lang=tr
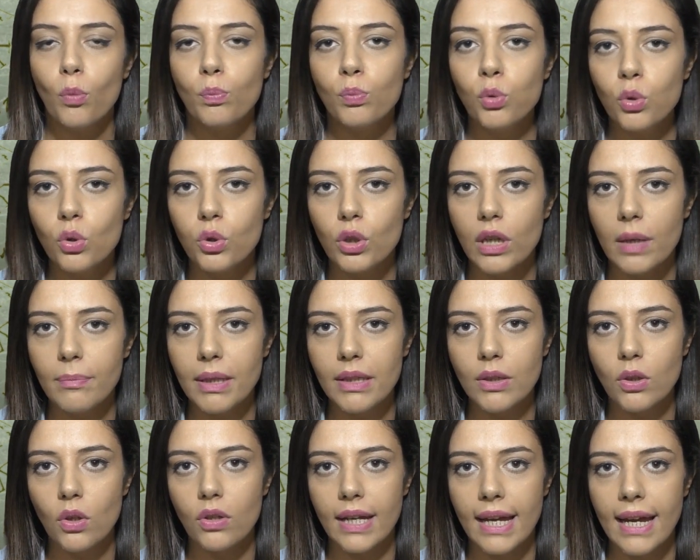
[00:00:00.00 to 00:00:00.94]
Bu kurama
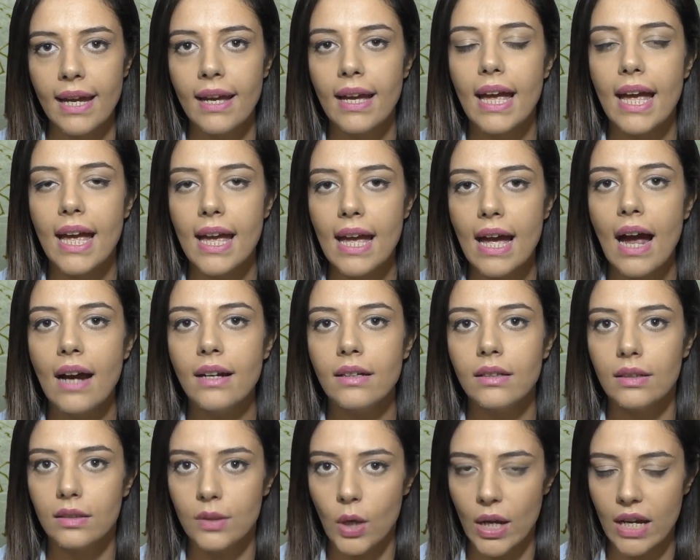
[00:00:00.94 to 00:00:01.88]
göre
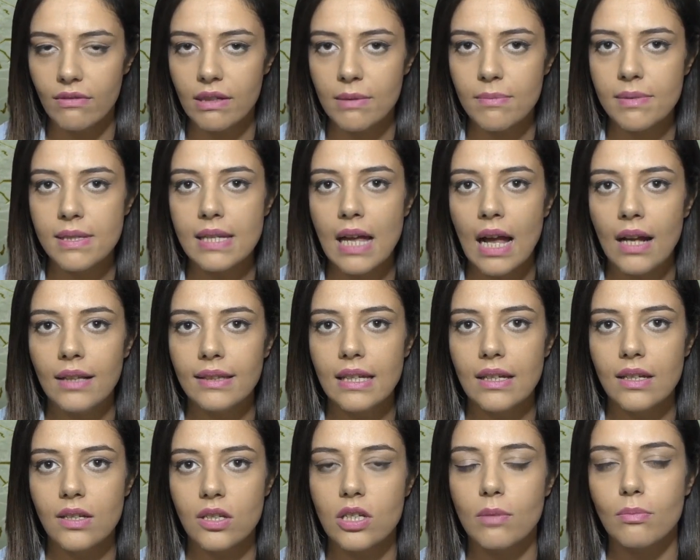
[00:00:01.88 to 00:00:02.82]
eğer evrimsel
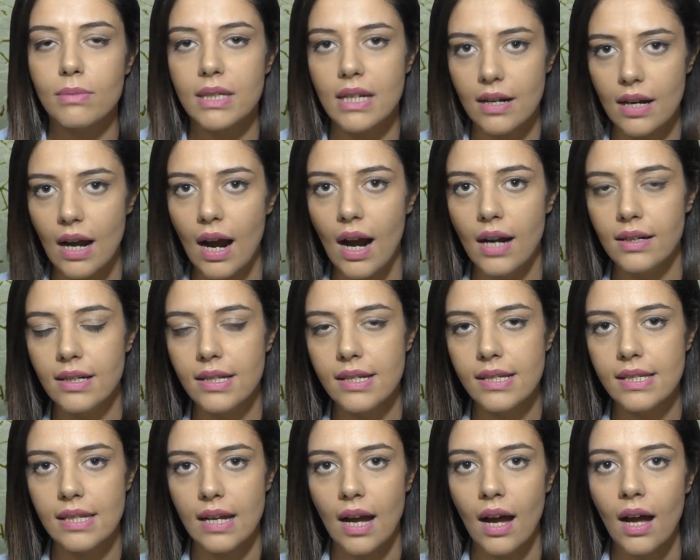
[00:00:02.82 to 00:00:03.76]
değişim
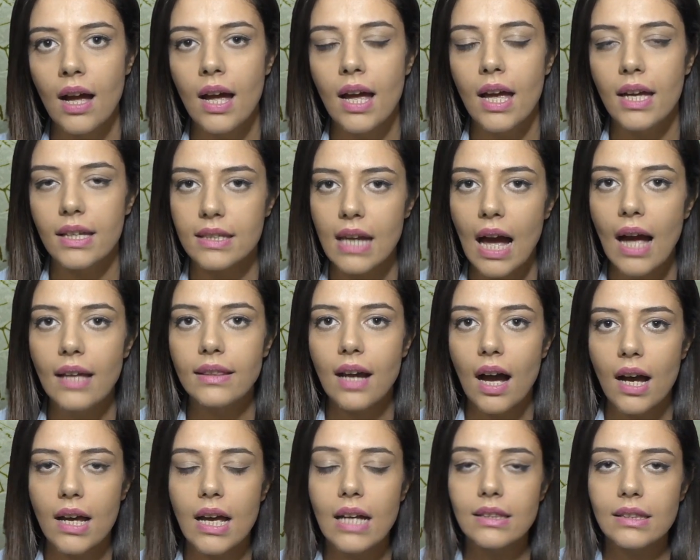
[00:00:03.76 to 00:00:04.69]
yararlıysa yani
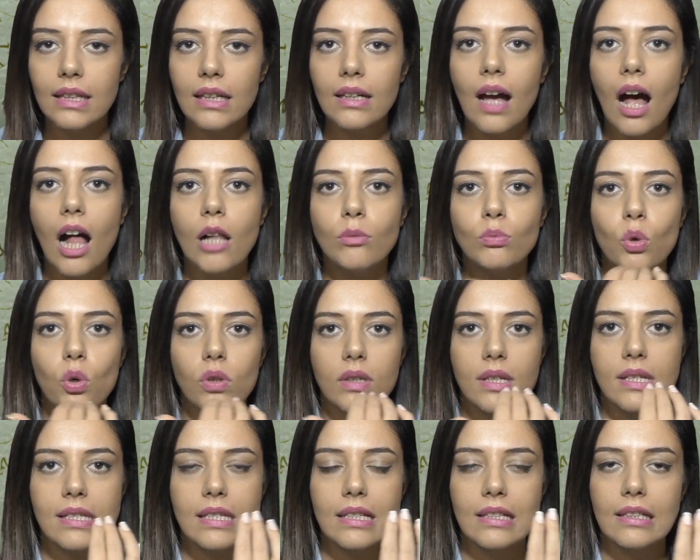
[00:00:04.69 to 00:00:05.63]
hayatta kalma
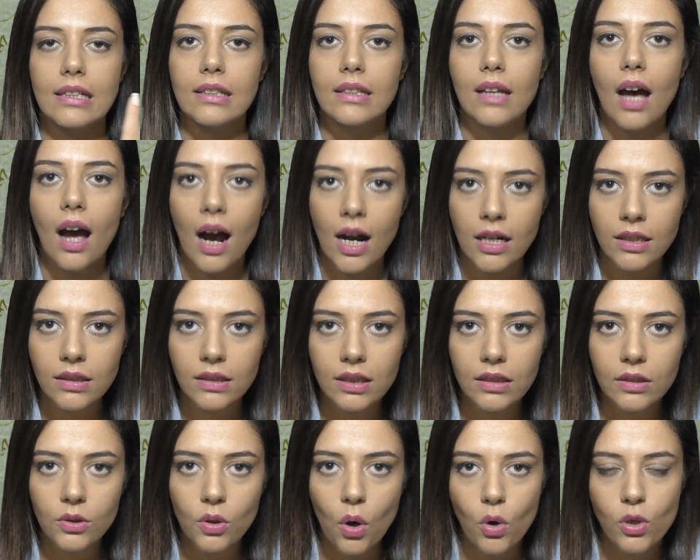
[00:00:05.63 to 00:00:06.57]
olasılığını
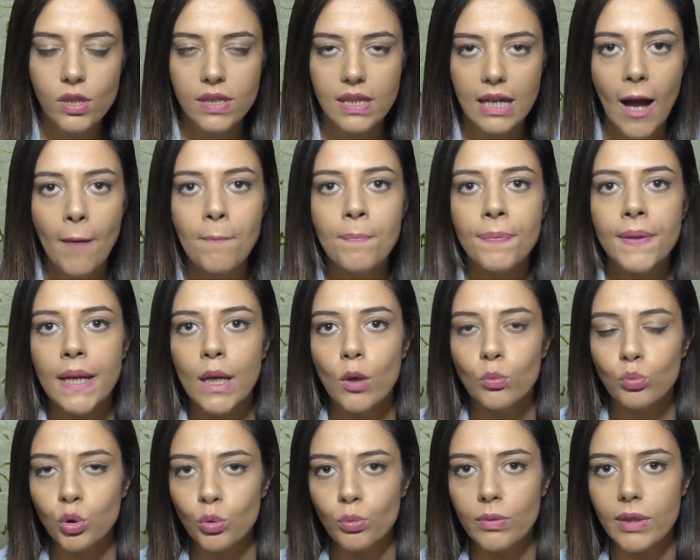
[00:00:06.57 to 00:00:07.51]
arttırıyorsa
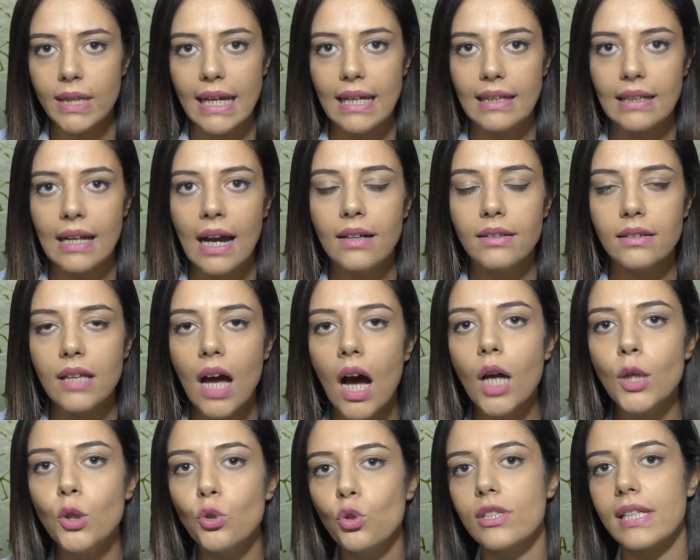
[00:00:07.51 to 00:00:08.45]
bu bireyler
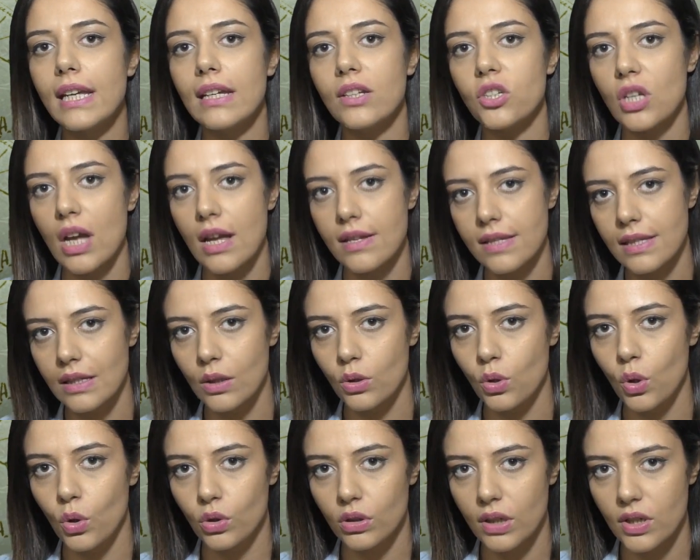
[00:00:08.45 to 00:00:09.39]
daha yüksek şansla
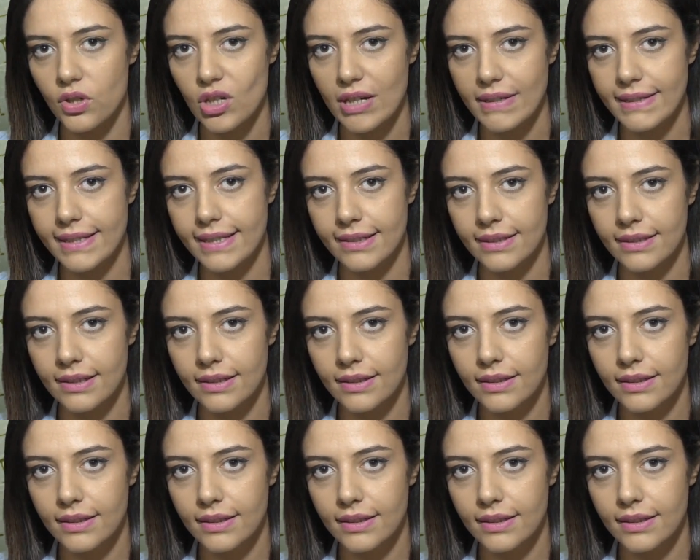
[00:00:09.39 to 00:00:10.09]
korunacaktır.